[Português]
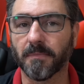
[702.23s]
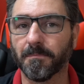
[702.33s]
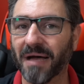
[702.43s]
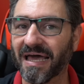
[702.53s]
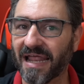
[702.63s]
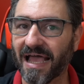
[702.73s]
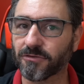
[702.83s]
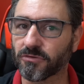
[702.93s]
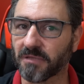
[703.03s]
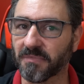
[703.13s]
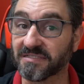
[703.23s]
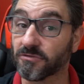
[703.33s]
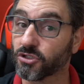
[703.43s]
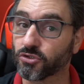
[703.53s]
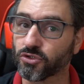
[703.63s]
Barato também,
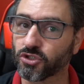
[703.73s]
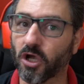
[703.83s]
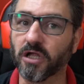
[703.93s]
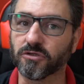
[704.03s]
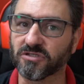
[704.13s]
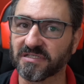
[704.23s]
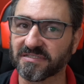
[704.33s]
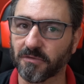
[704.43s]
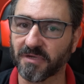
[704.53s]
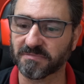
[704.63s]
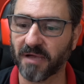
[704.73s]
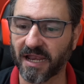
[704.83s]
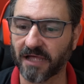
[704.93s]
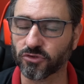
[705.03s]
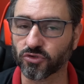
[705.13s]
são discos sólidos, eles são mais
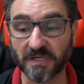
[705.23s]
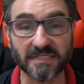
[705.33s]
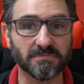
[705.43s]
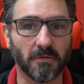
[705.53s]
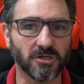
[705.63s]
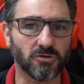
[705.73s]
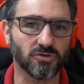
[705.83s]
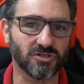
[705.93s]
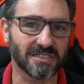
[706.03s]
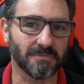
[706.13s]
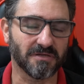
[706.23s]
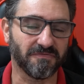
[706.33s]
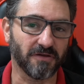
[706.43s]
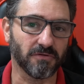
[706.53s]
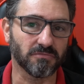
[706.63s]
baratos, principalmente quando o sistema de
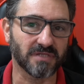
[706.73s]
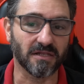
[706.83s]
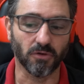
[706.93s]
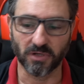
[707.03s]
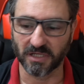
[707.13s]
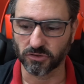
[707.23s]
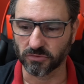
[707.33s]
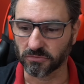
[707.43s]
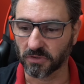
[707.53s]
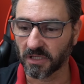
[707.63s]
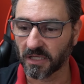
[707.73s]
freio não tem lona junto.